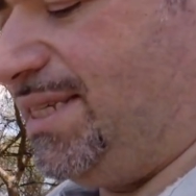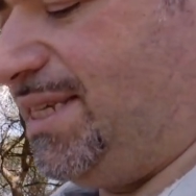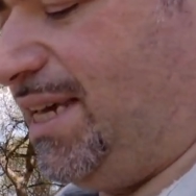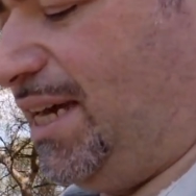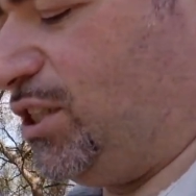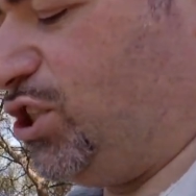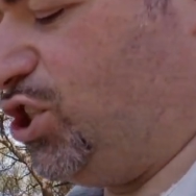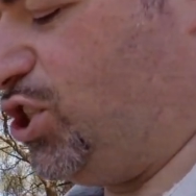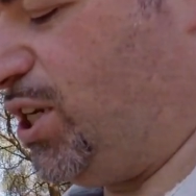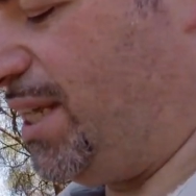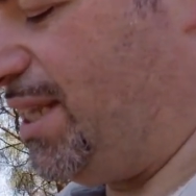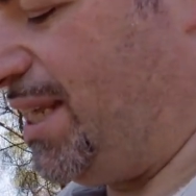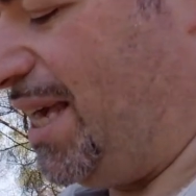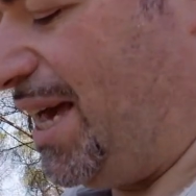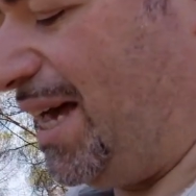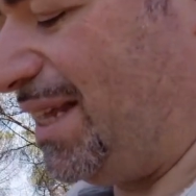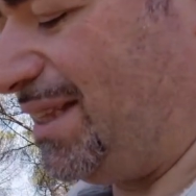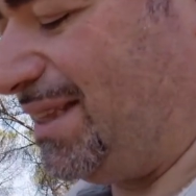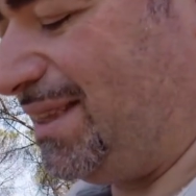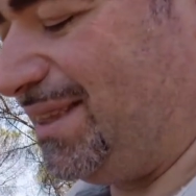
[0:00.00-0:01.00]
si accede
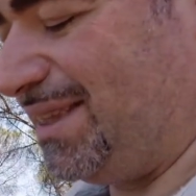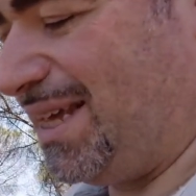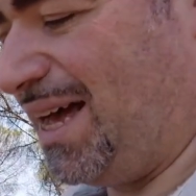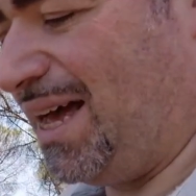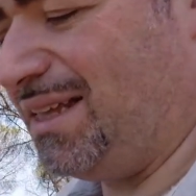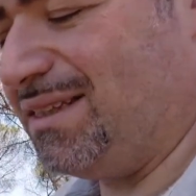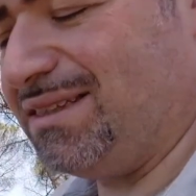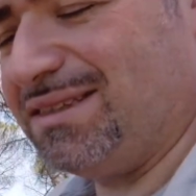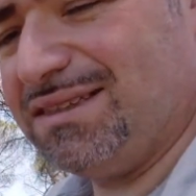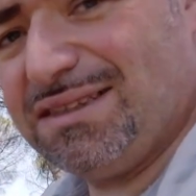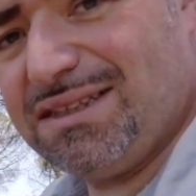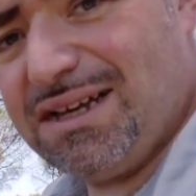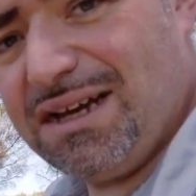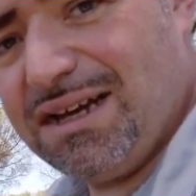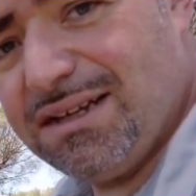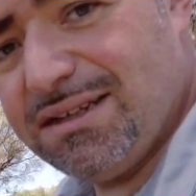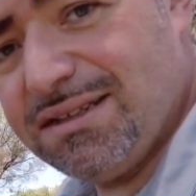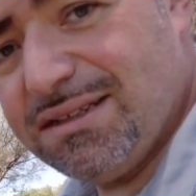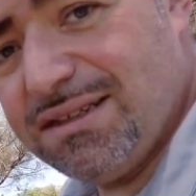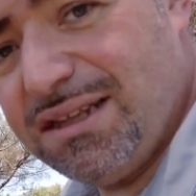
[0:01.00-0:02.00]
a tanta
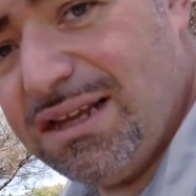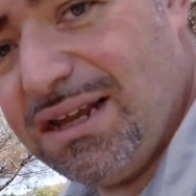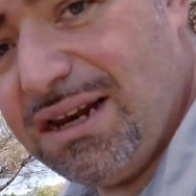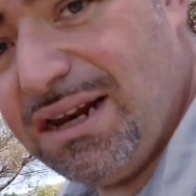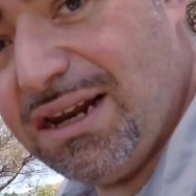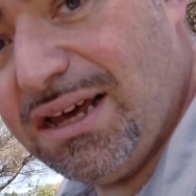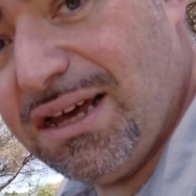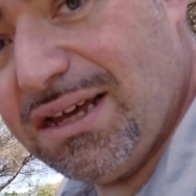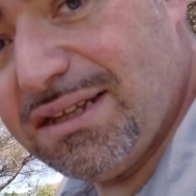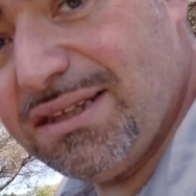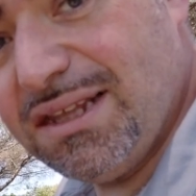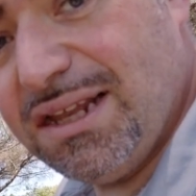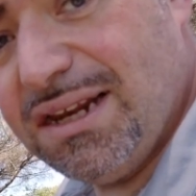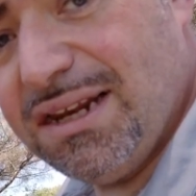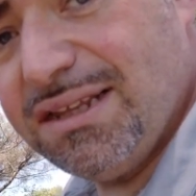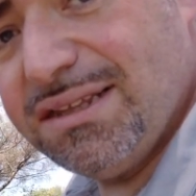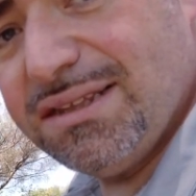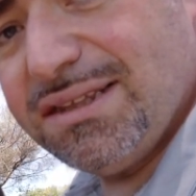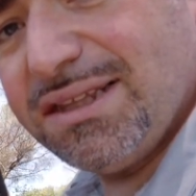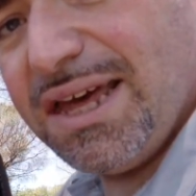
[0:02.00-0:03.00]
del,
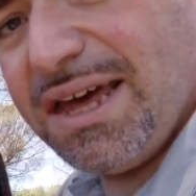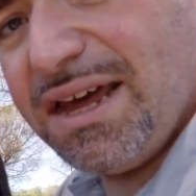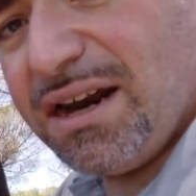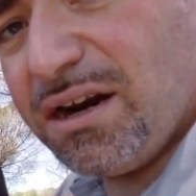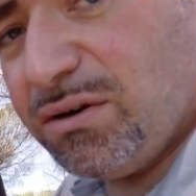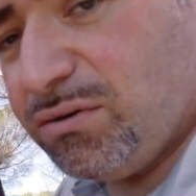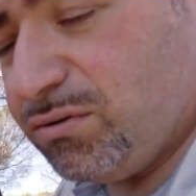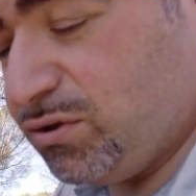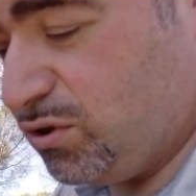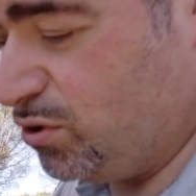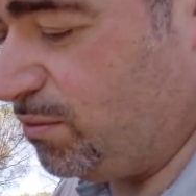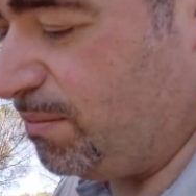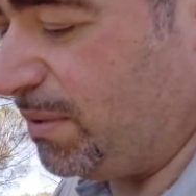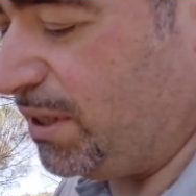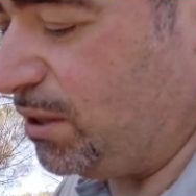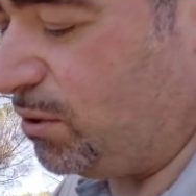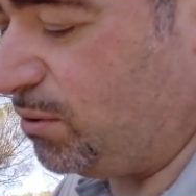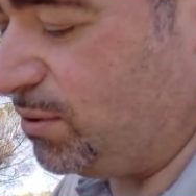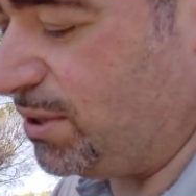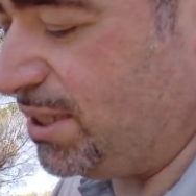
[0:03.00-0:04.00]
dell'interno
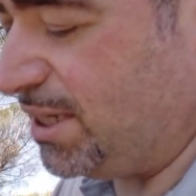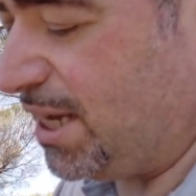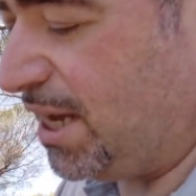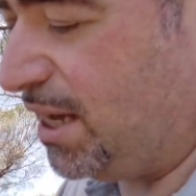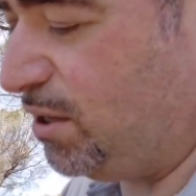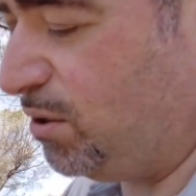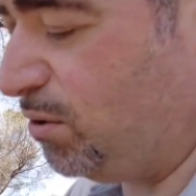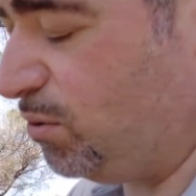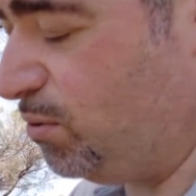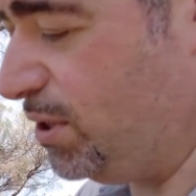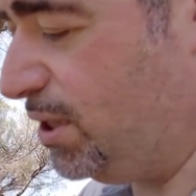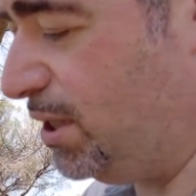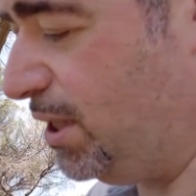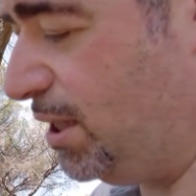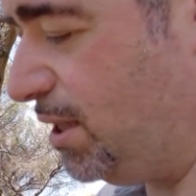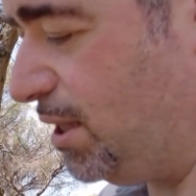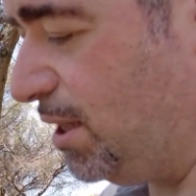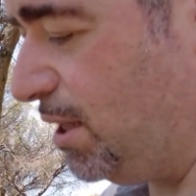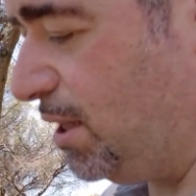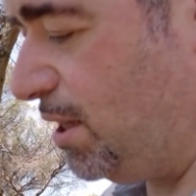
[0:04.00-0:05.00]
insomma, dello zaino,
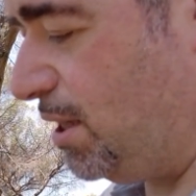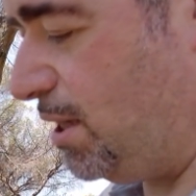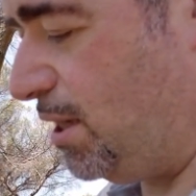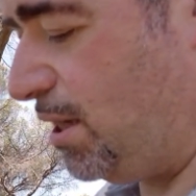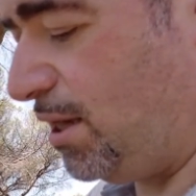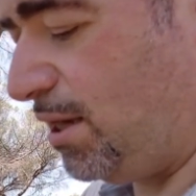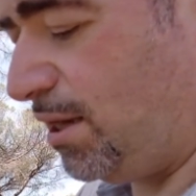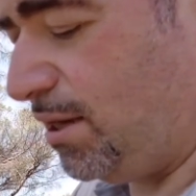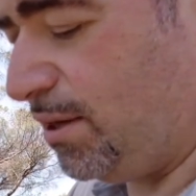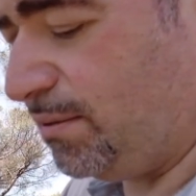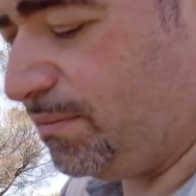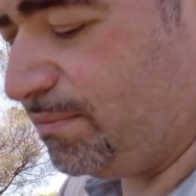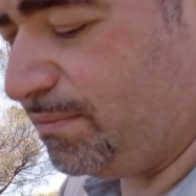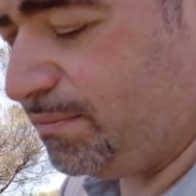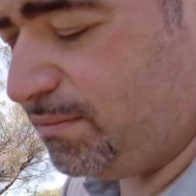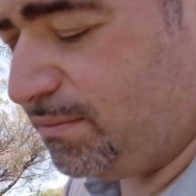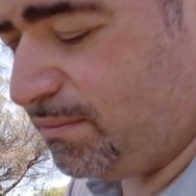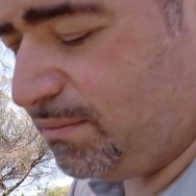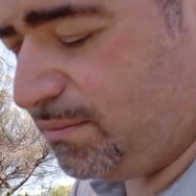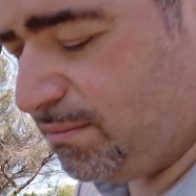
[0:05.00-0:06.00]
quindi
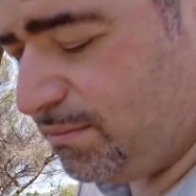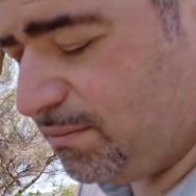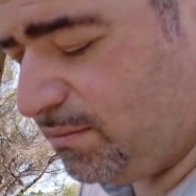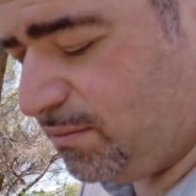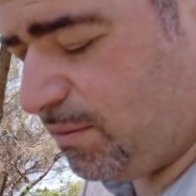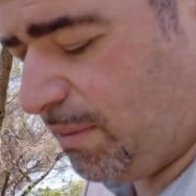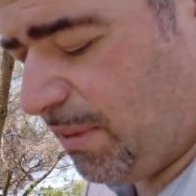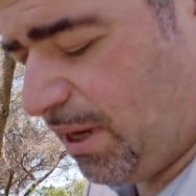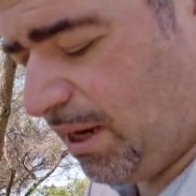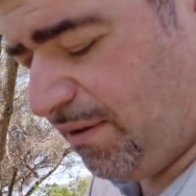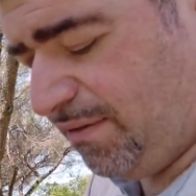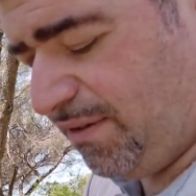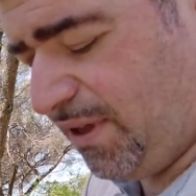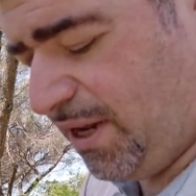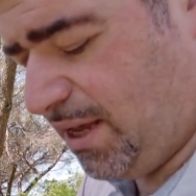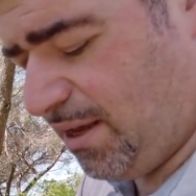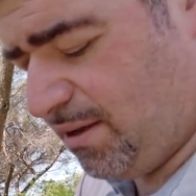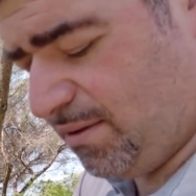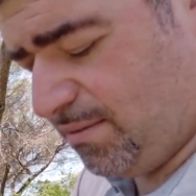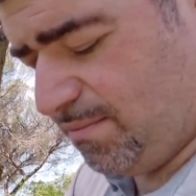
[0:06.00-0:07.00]
eh, alla
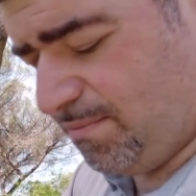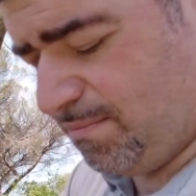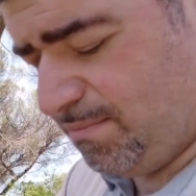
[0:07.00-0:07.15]
fine